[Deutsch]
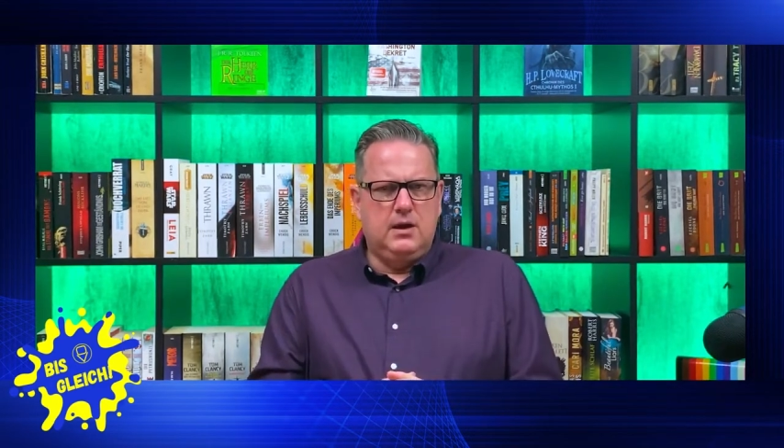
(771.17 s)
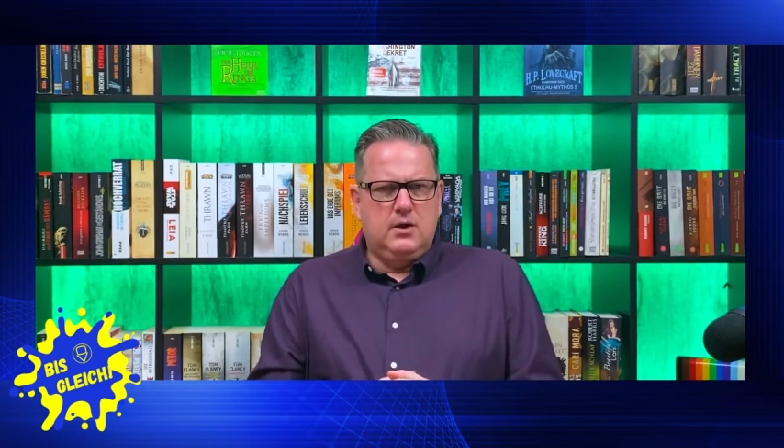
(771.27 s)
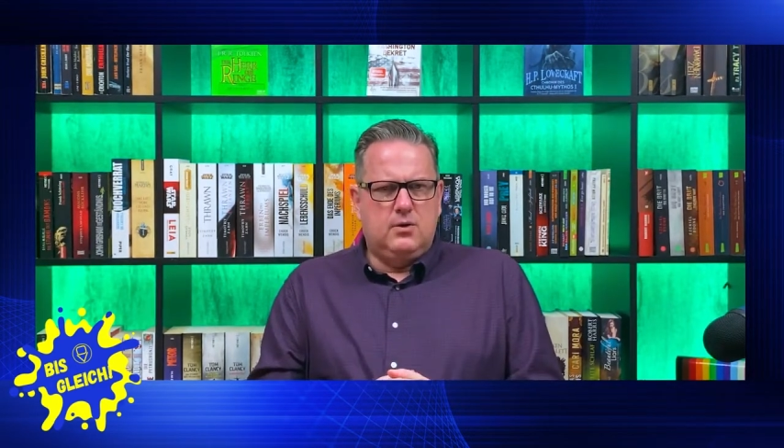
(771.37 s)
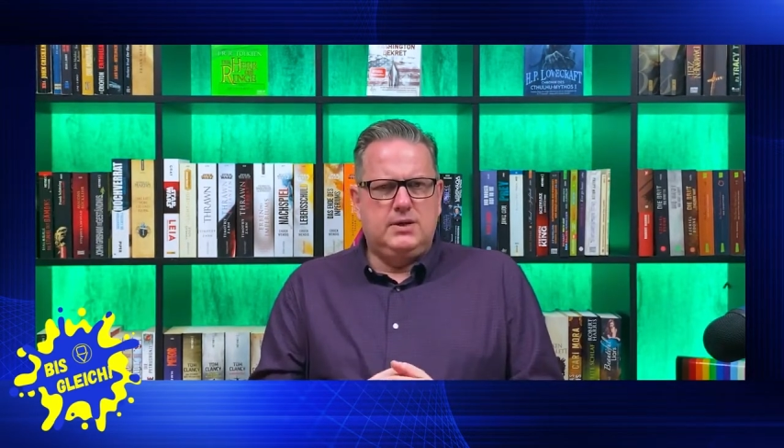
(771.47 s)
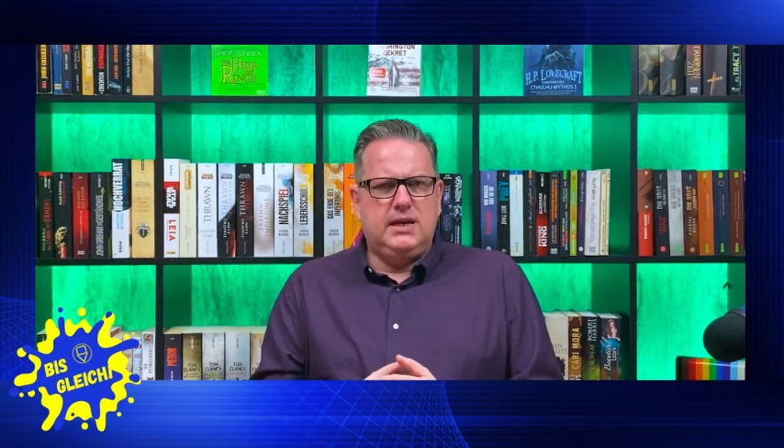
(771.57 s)

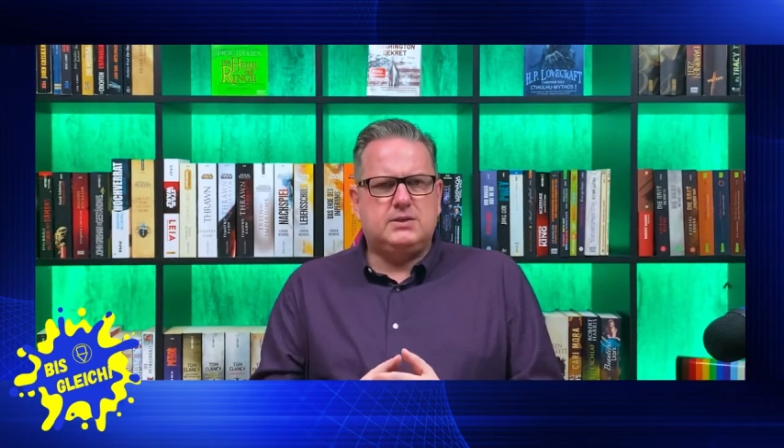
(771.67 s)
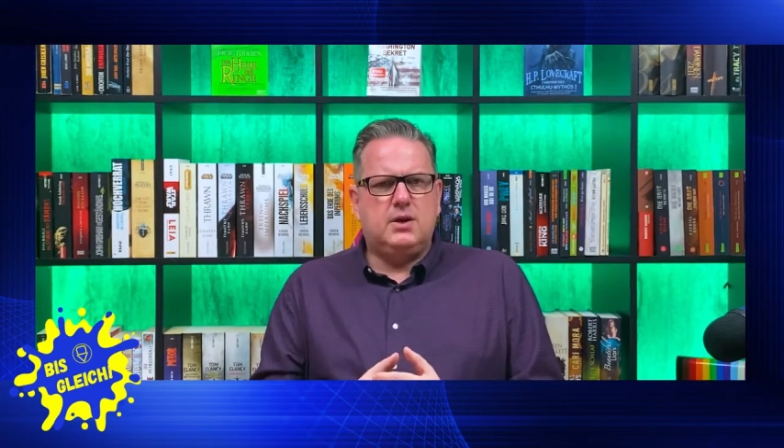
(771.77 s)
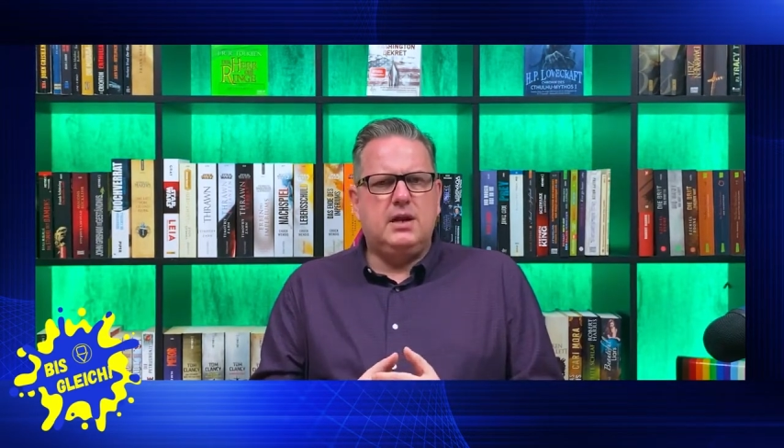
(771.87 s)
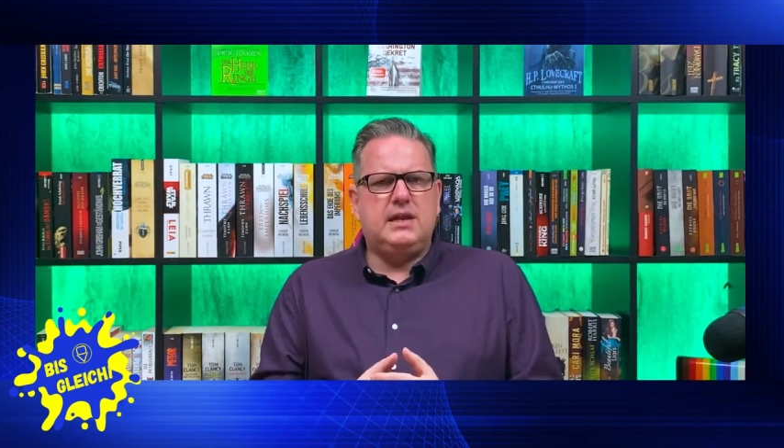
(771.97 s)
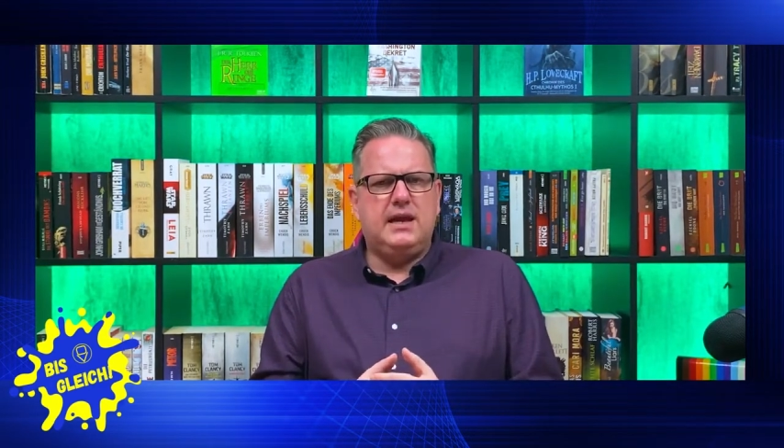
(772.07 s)
Und jetzt
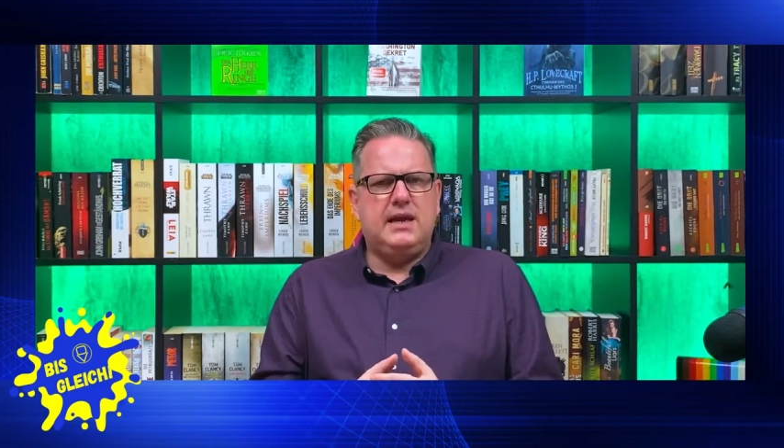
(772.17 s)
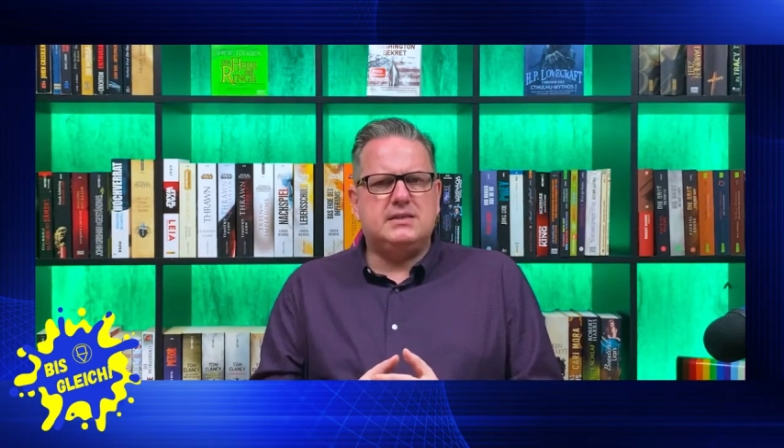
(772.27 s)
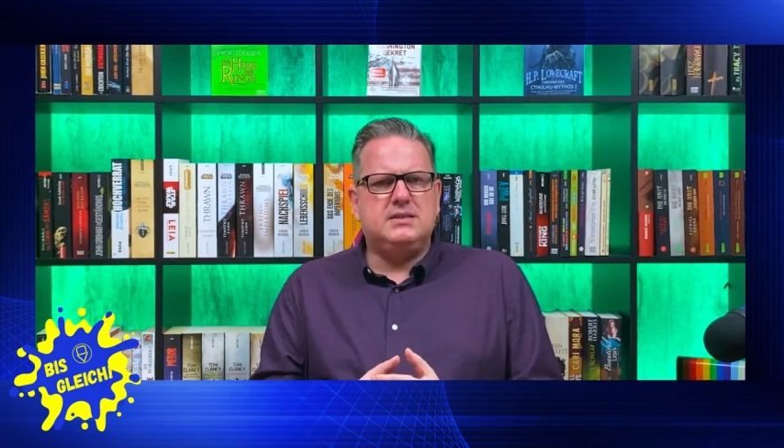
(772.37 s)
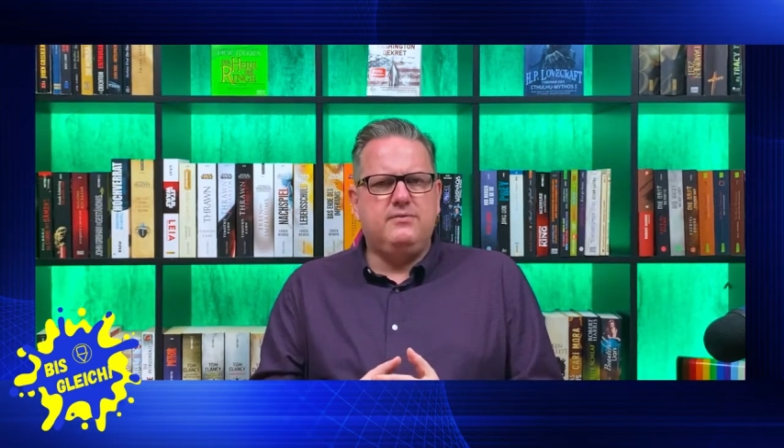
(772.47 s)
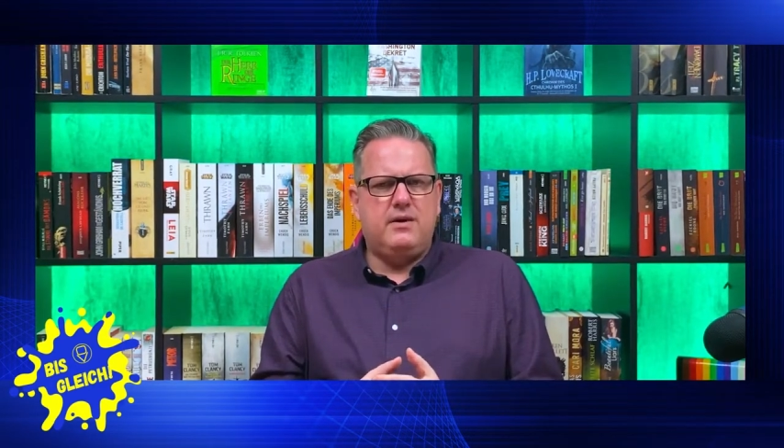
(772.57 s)
soll er der
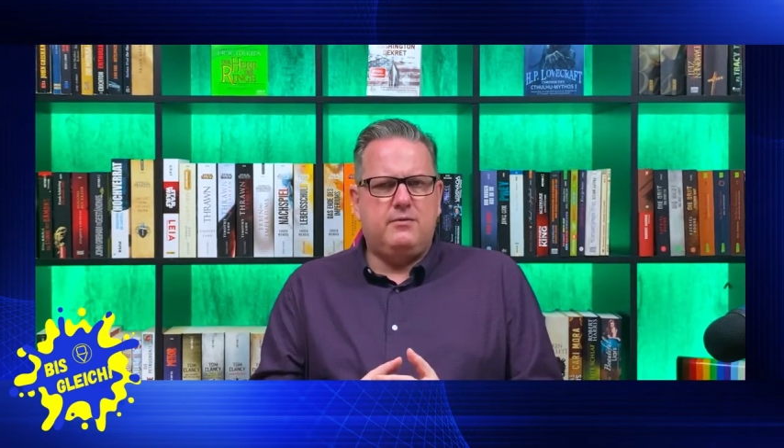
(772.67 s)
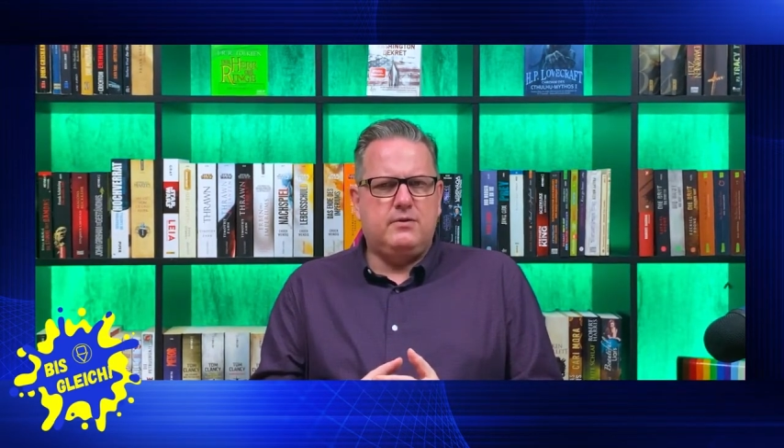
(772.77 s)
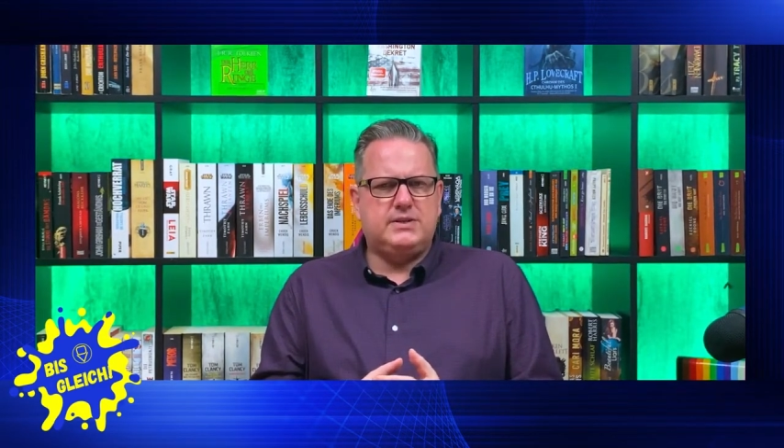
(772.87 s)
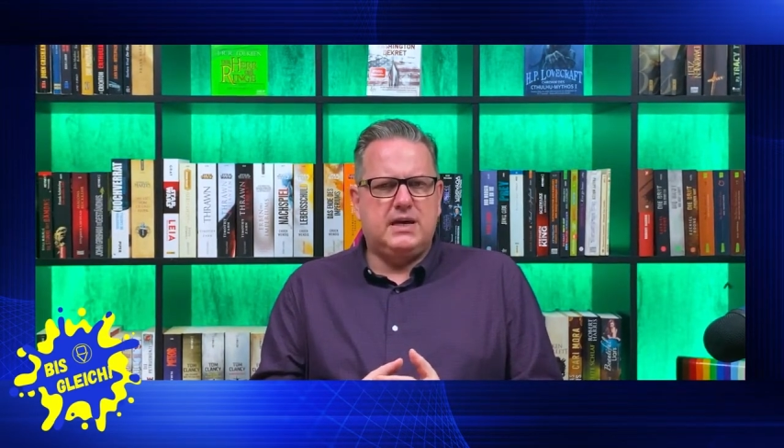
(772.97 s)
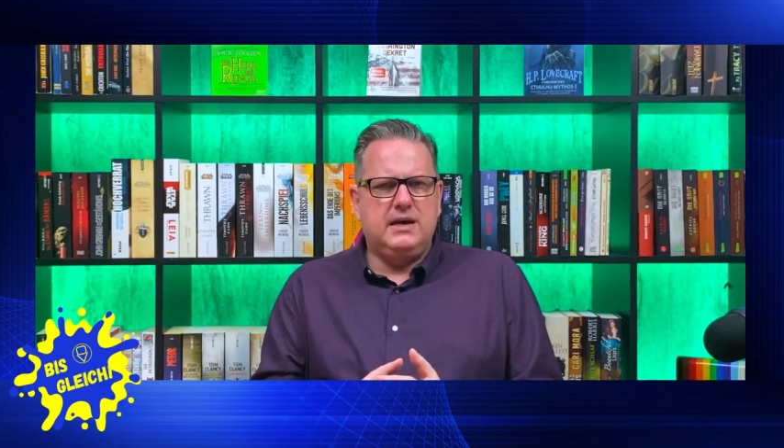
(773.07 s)
erste Werwolf
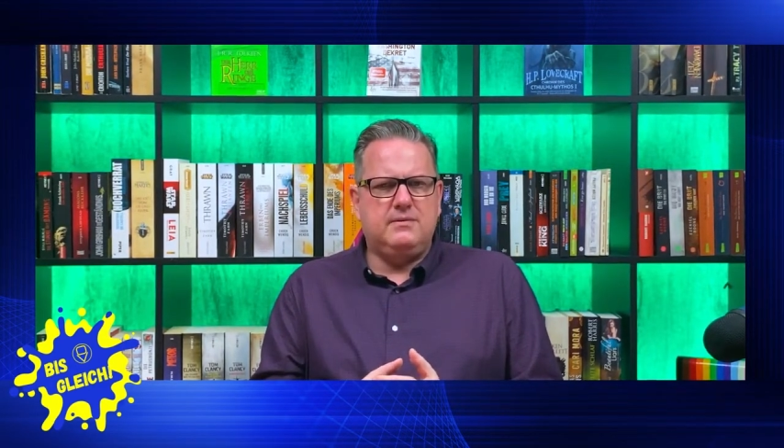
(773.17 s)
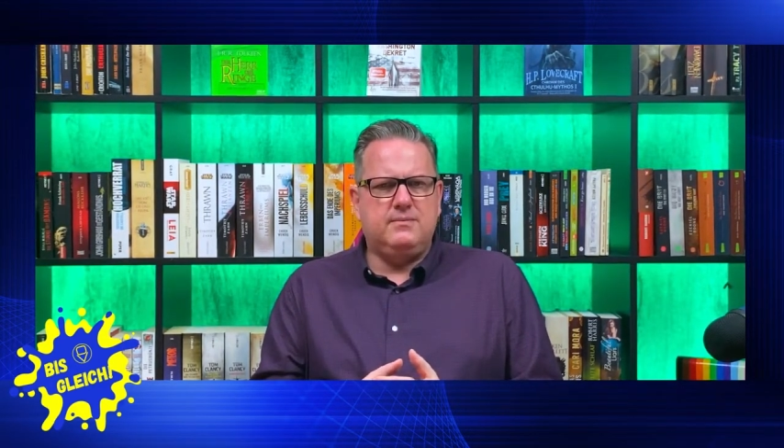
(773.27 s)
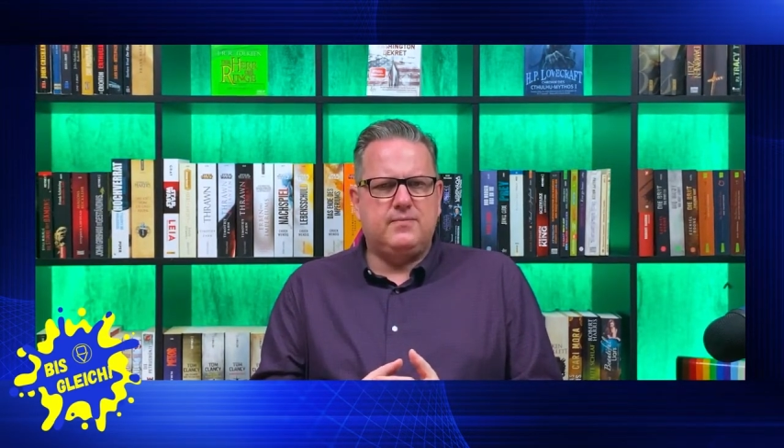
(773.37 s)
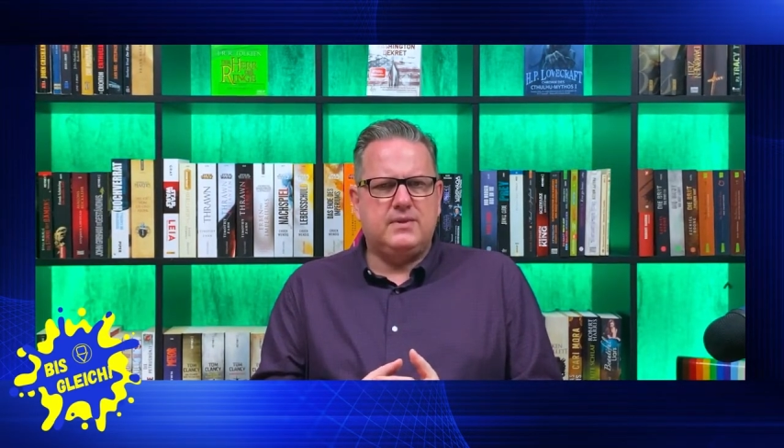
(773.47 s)
sein,